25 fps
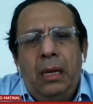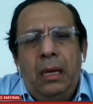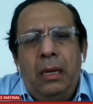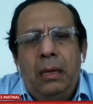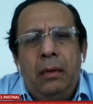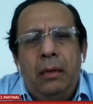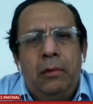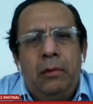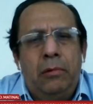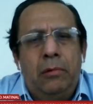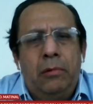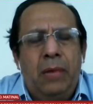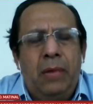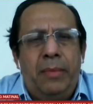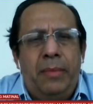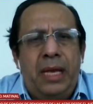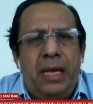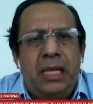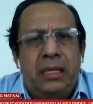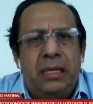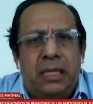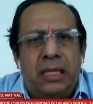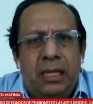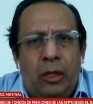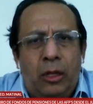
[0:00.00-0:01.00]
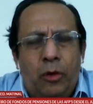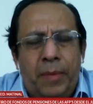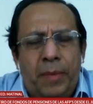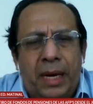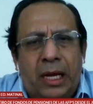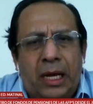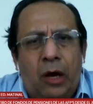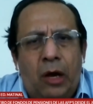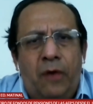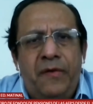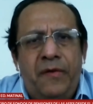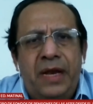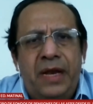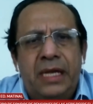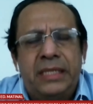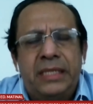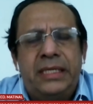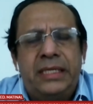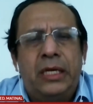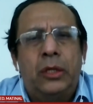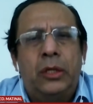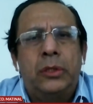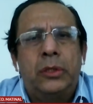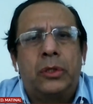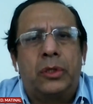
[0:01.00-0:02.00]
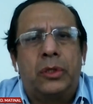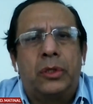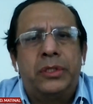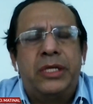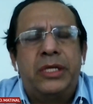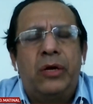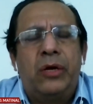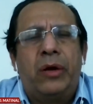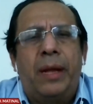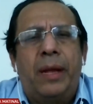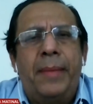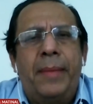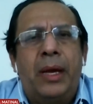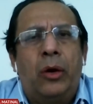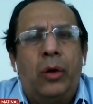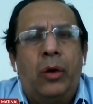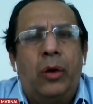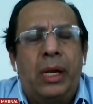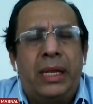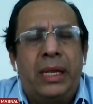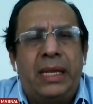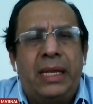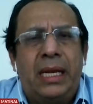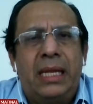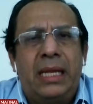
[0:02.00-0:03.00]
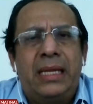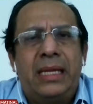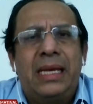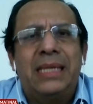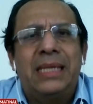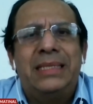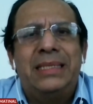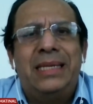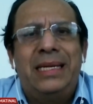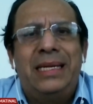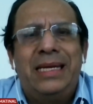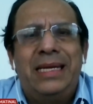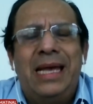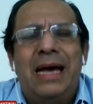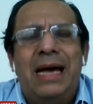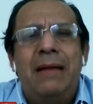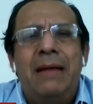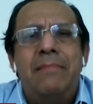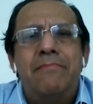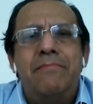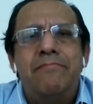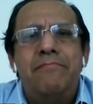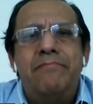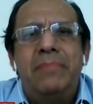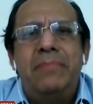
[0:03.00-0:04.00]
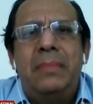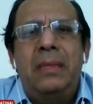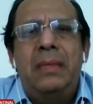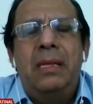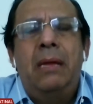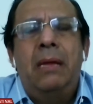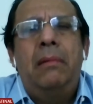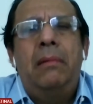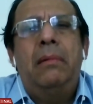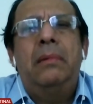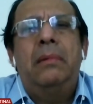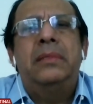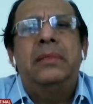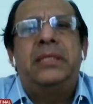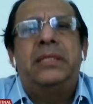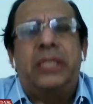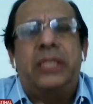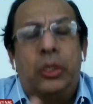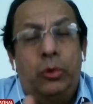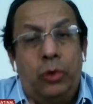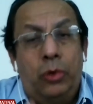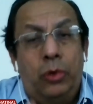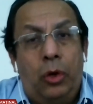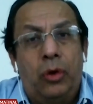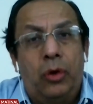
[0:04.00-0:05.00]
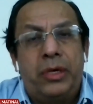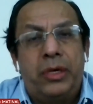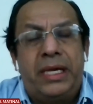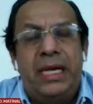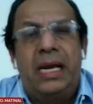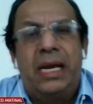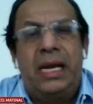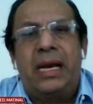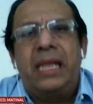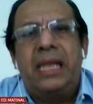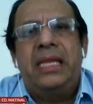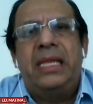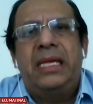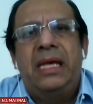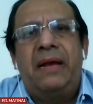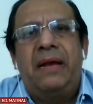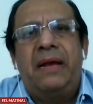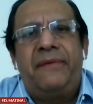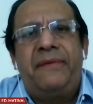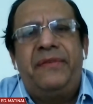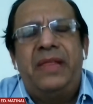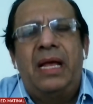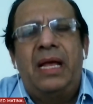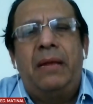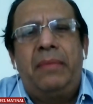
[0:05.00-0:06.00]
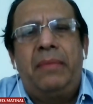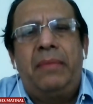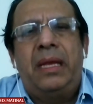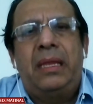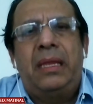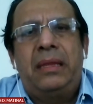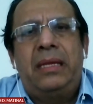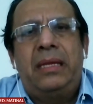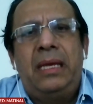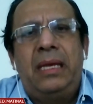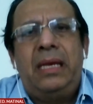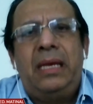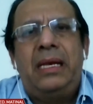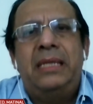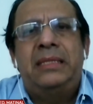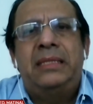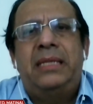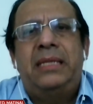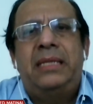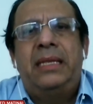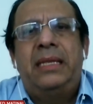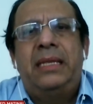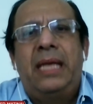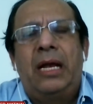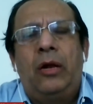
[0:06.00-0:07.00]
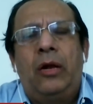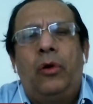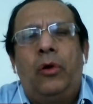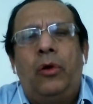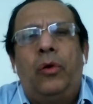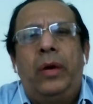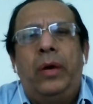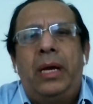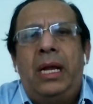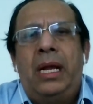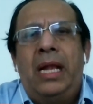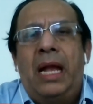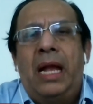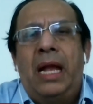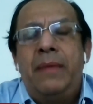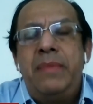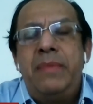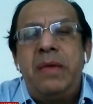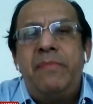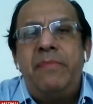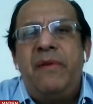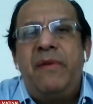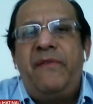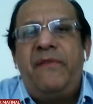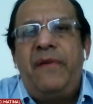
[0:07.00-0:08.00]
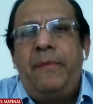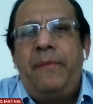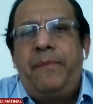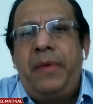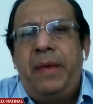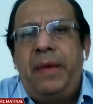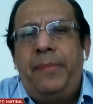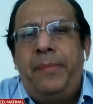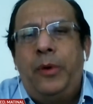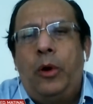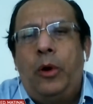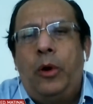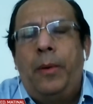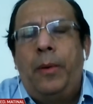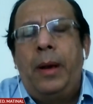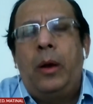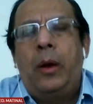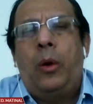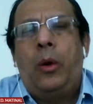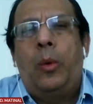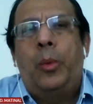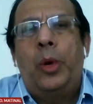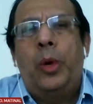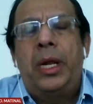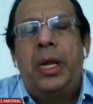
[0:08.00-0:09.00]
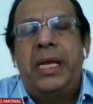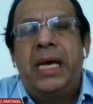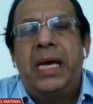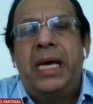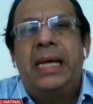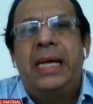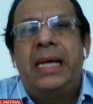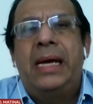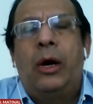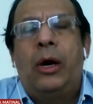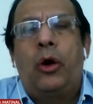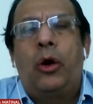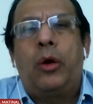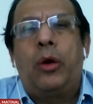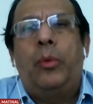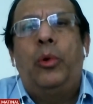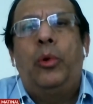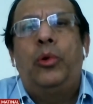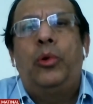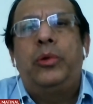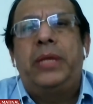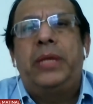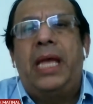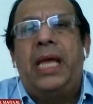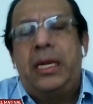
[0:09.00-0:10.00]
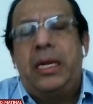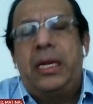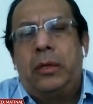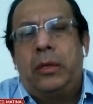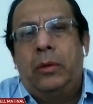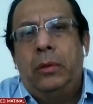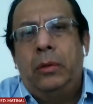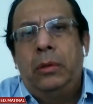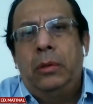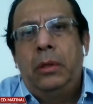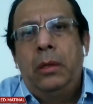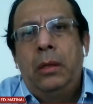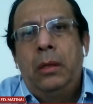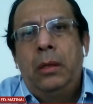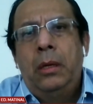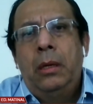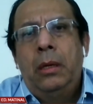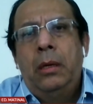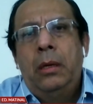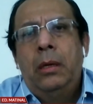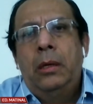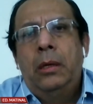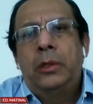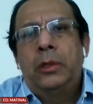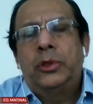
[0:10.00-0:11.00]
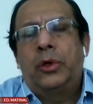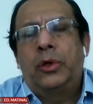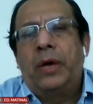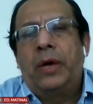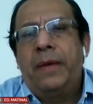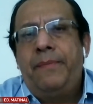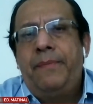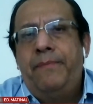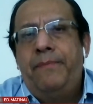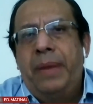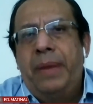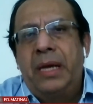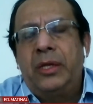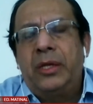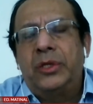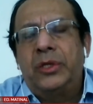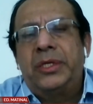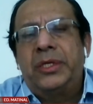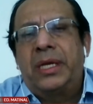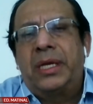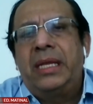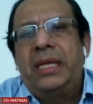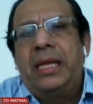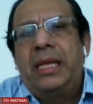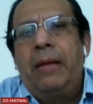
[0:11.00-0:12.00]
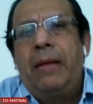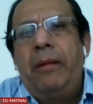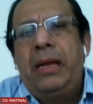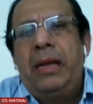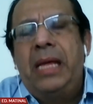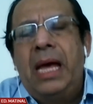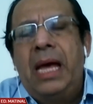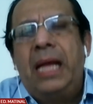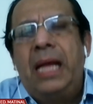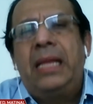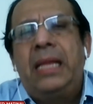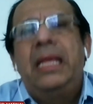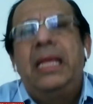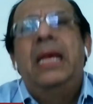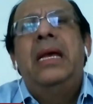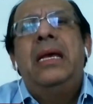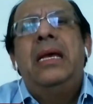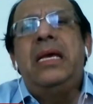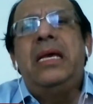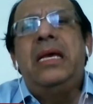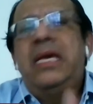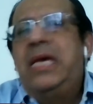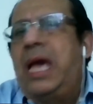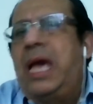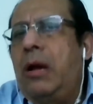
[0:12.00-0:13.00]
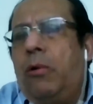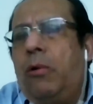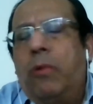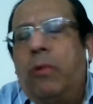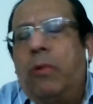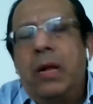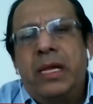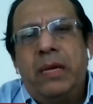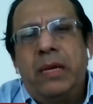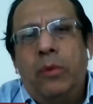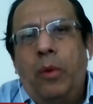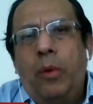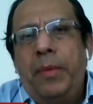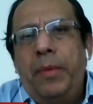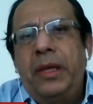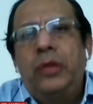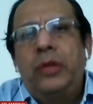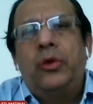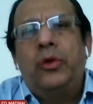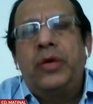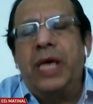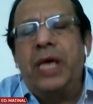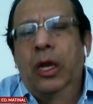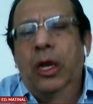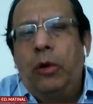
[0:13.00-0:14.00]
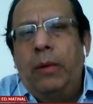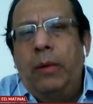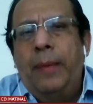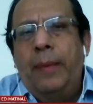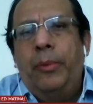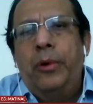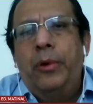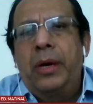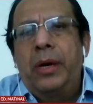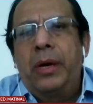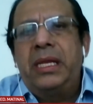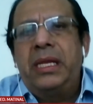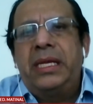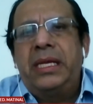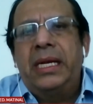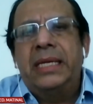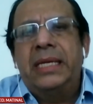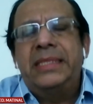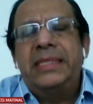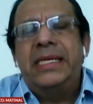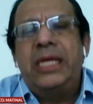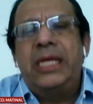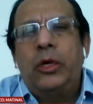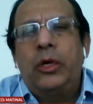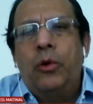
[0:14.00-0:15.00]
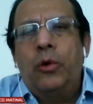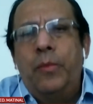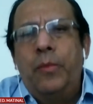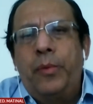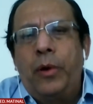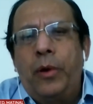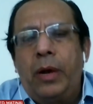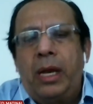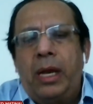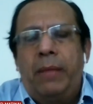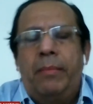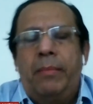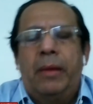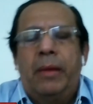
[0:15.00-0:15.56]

Nuevamente, de los mercados financieros considero que la mejor alternativa sería, si uno lo quiere retirar finalmente, extenderlo en la misma FP pero la modalidad de ahorro voluntario son expertos en rentabilidad y en cualquier momento ya lo va a poder retirar sin ningún problema.